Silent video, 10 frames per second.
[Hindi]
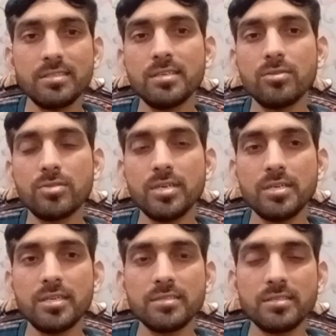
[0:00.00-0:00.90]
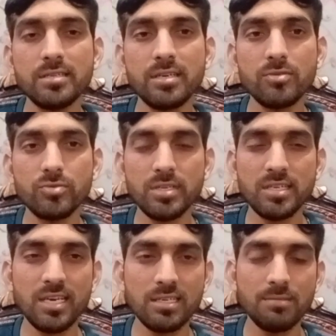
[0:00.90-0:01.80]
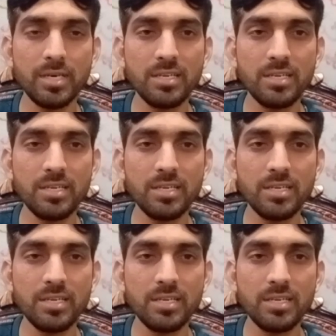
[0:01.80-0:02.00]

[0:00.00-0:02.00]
सीन होता है टीआरसी का उसके क्या क्या